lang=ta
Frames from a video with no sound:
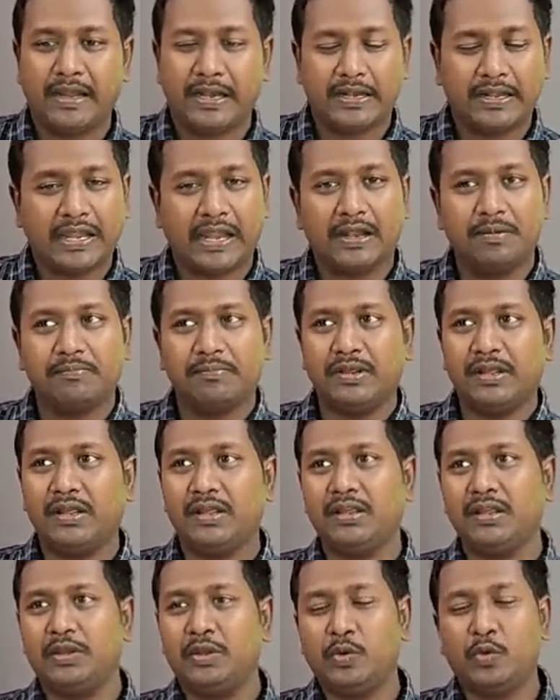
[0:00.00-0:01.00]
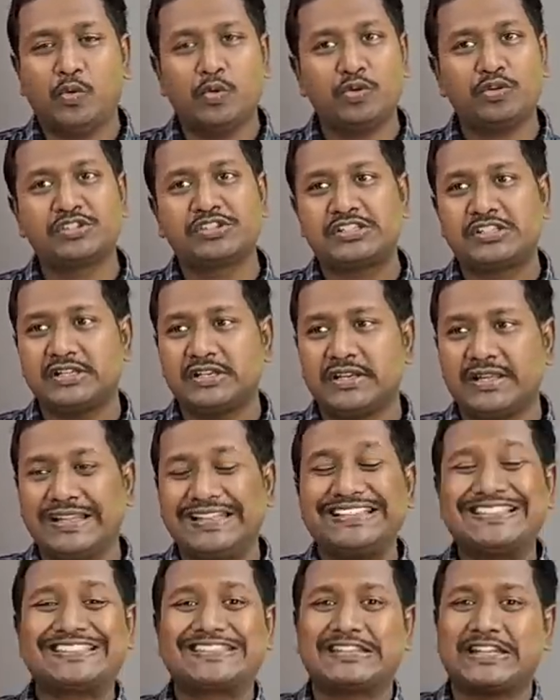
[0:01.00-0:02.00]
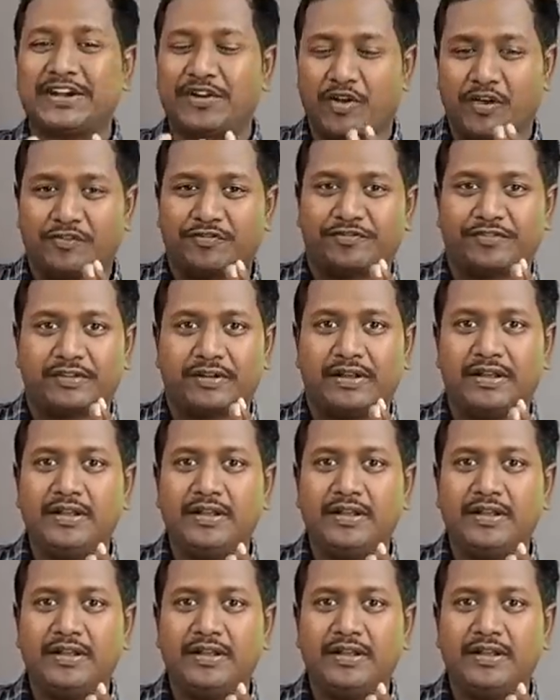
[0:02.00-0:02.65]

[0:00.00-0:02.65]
இட் கேன் பி யூஸ்டு இன்ஸ்டெட் ஆஃப்